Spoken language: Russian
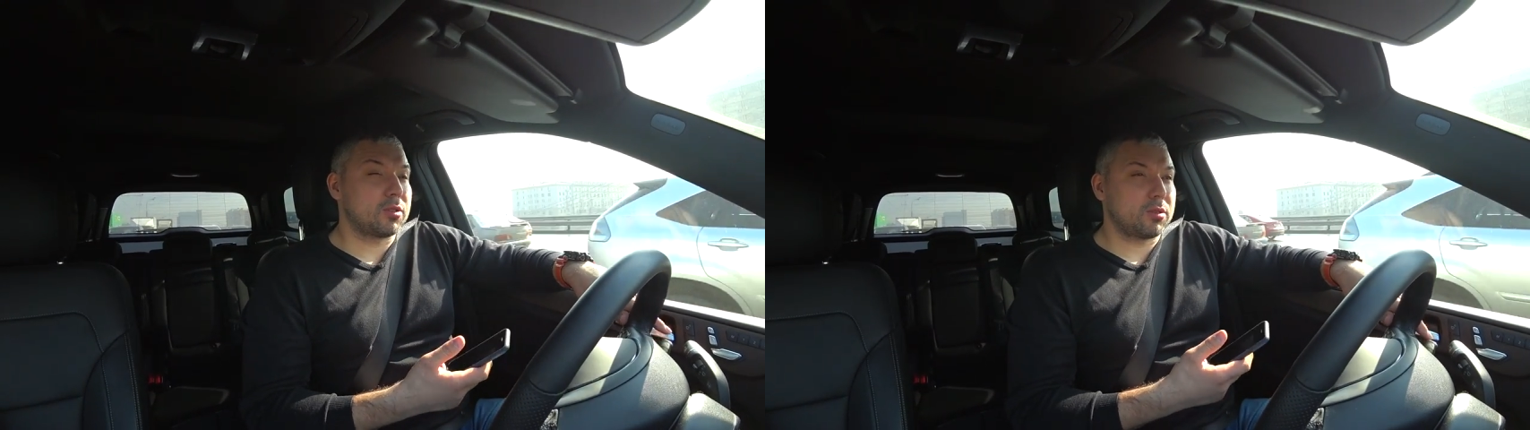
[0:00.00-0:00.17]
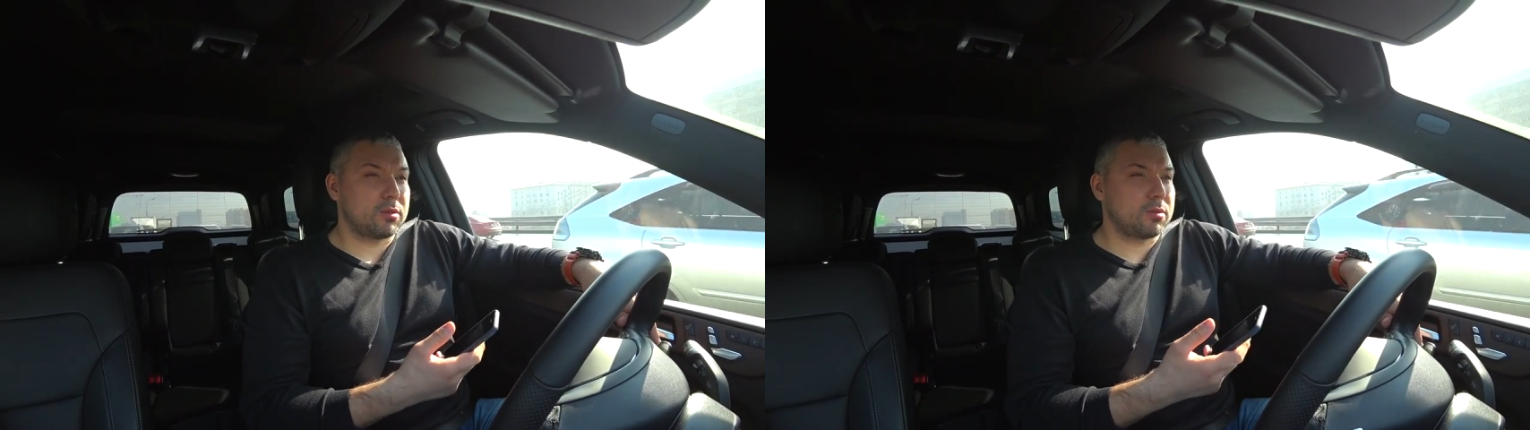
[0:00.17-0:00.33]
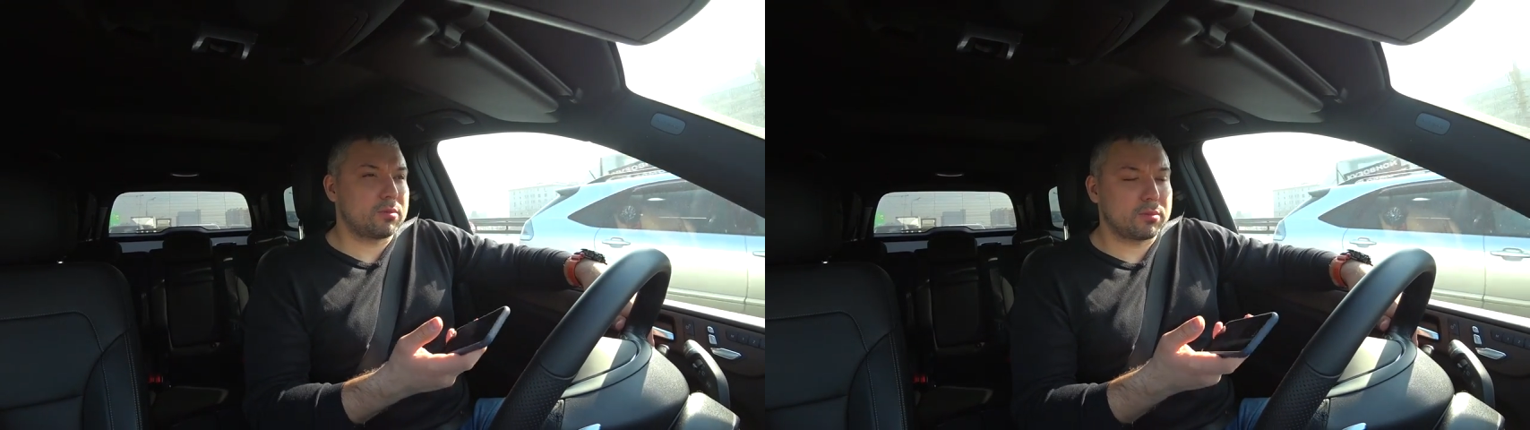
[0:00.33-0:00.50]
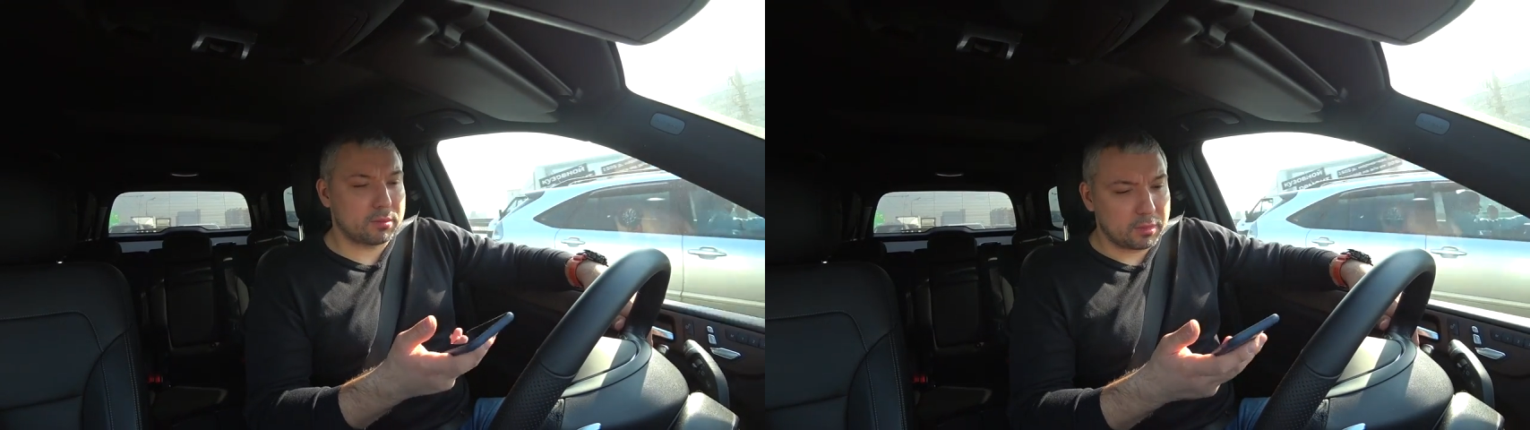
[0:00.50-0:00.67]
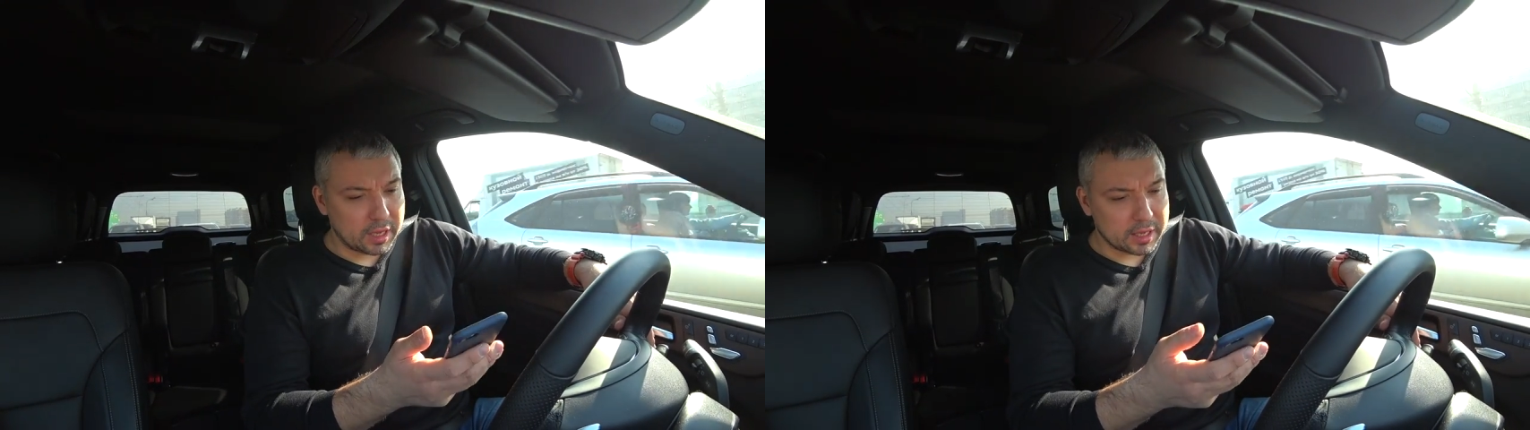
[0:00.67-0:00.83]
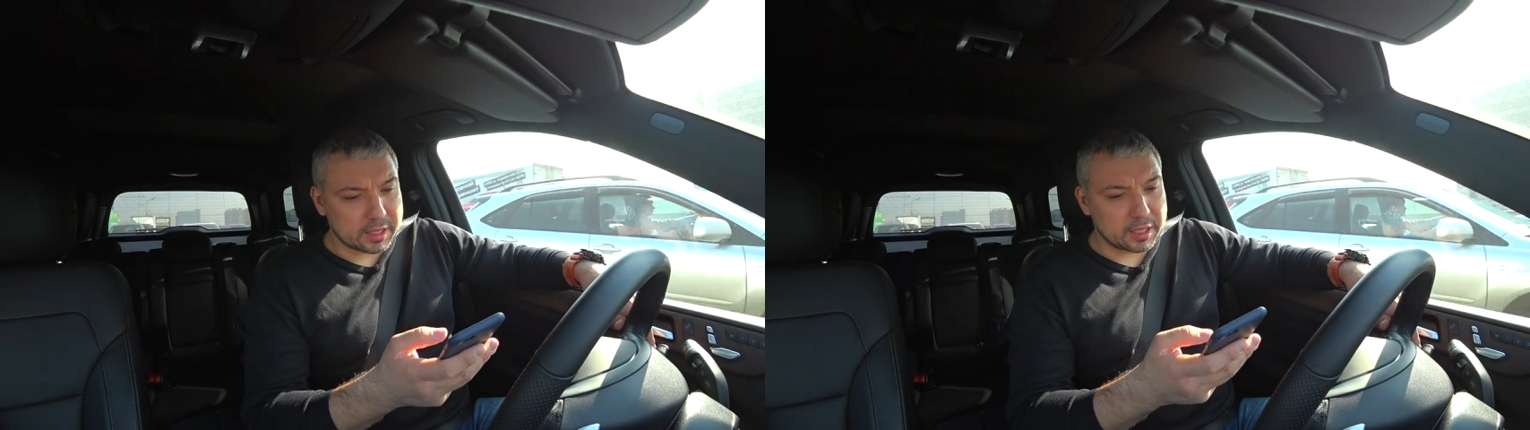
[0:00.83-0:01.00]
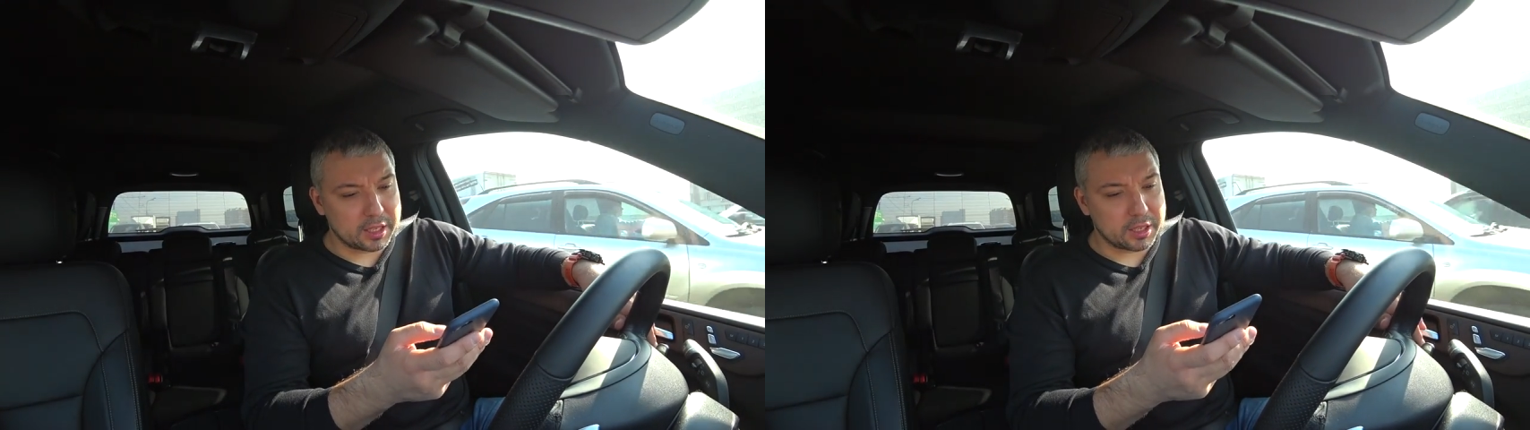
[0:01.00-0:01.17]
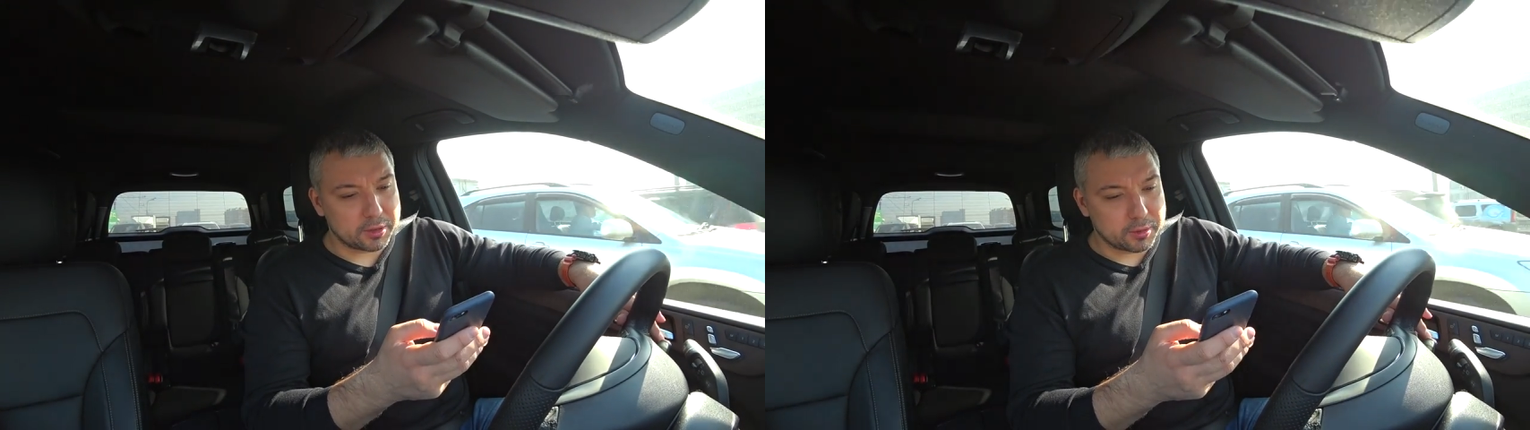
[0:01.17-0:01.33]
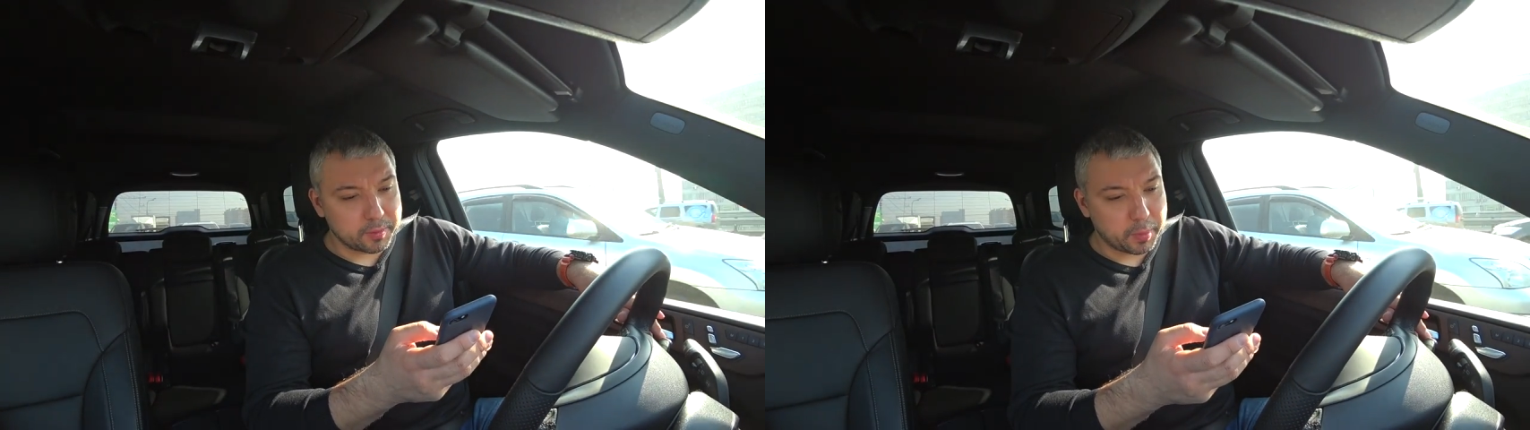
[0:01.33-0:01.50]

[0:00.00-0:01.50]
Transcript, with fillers: но я цитирую.